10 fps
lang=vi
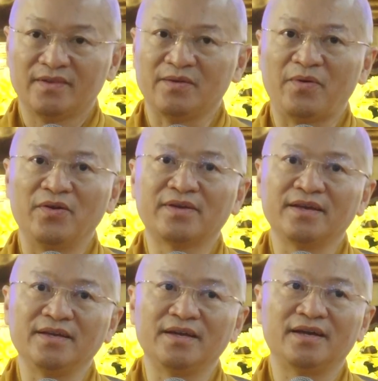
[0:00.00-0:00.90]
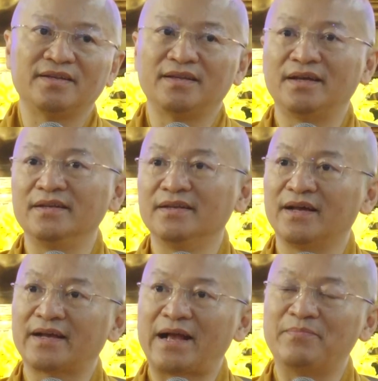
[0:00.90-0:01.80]
thì mỗi khi à, lên
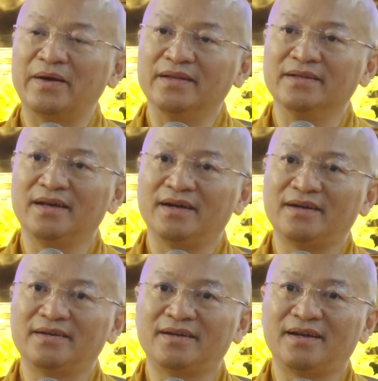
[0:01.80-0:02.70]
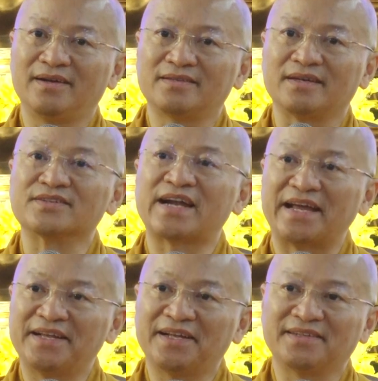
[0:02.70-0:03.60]
khám bệnh ở chợ
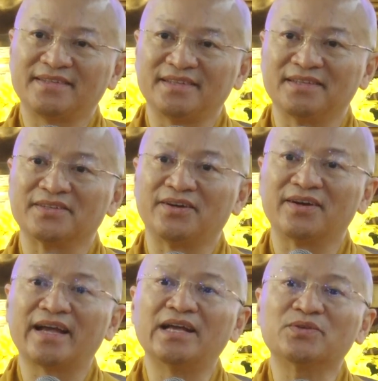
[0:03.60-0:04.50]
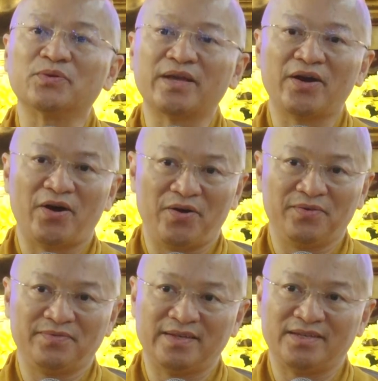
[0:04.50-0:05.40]
rẫy đó thì thượng tọa ghé chùa giác
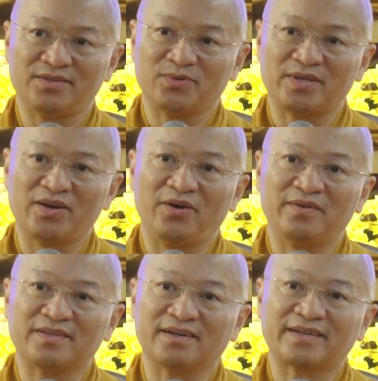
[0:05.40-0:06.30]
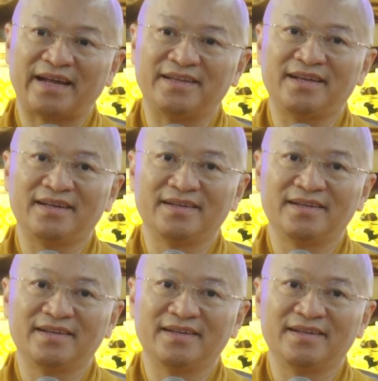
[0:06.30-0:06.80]
ngộ vì chùa giác ngộ ở chợ rẫy đó